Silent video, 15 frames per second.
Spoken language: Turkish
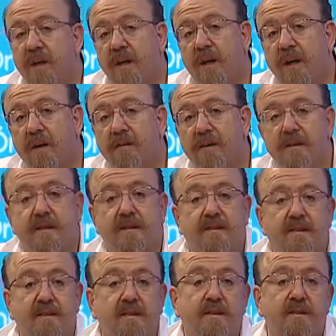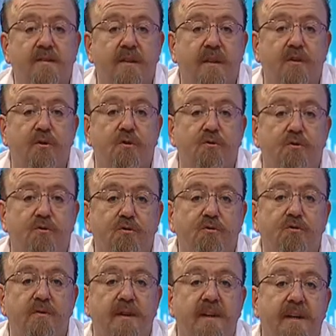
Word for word: hayvanlarınızı ıı, sağıyorsunuz.